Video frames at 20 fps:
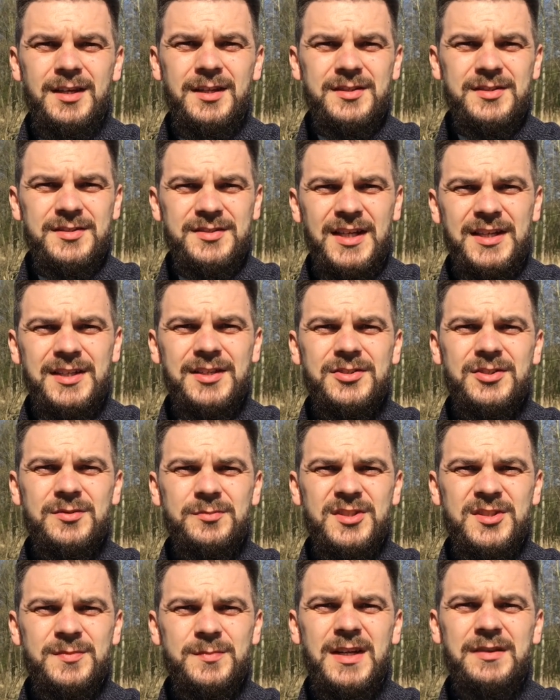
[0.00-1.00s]
Zdaję
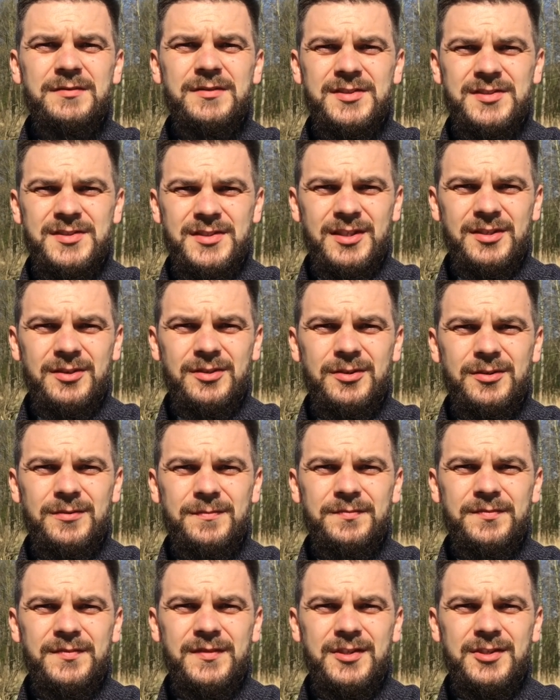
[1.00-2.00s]
sobie sprawę z tego,
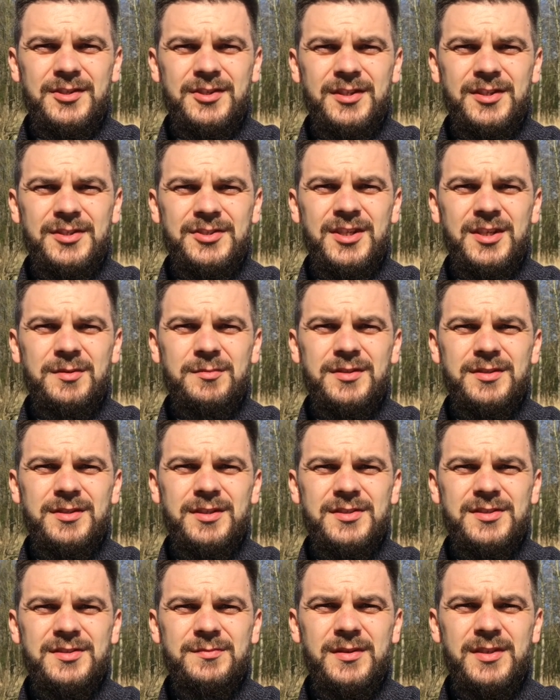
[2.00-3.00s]
że na Ziemi
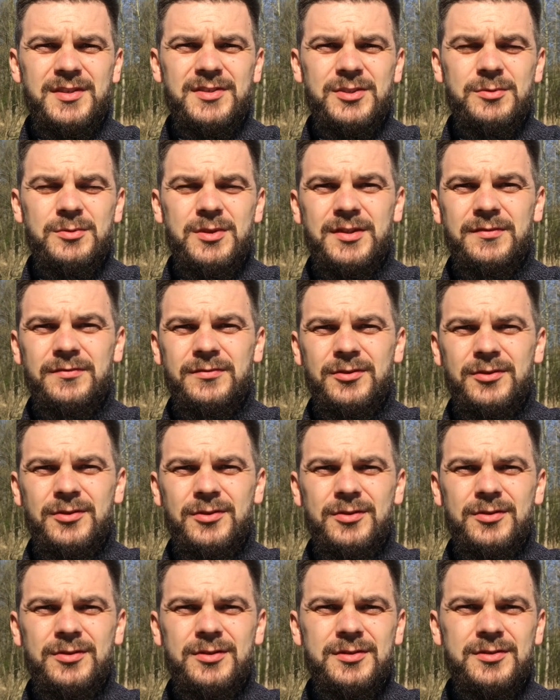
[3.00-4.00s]
jest bardzo
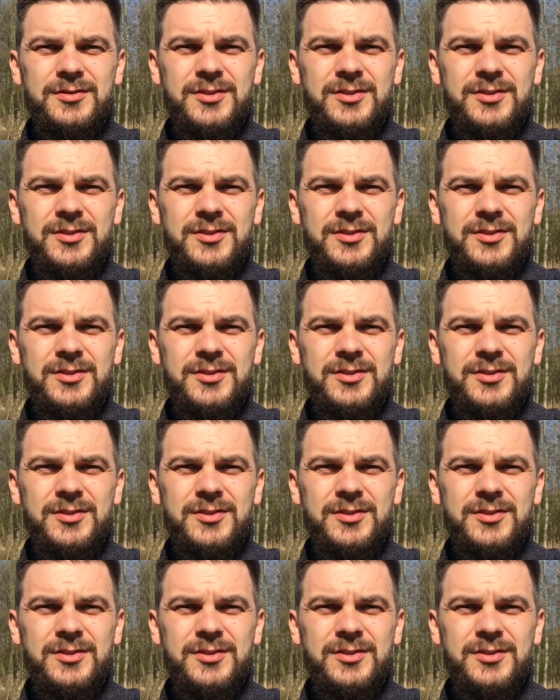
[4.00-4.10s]
łatwo